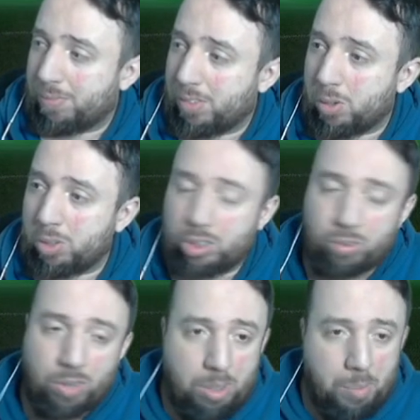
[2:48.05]
Und ich
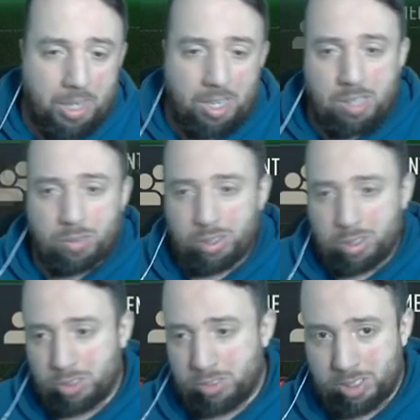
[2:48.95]
würde mal gerne von
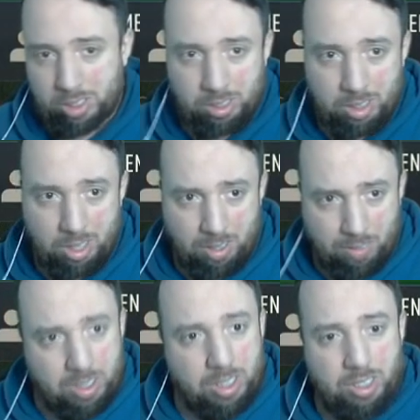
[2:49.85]
euch wissen,
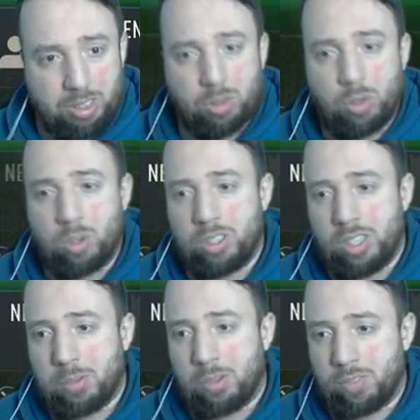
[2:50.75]
was ihr so geholt
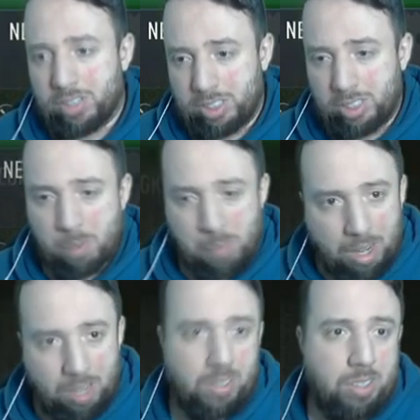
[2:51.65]
habt und was ihr
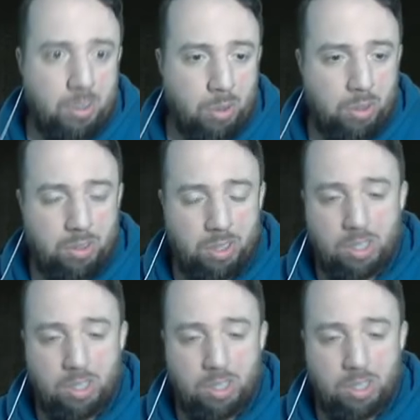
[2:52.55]
normalerweise holt.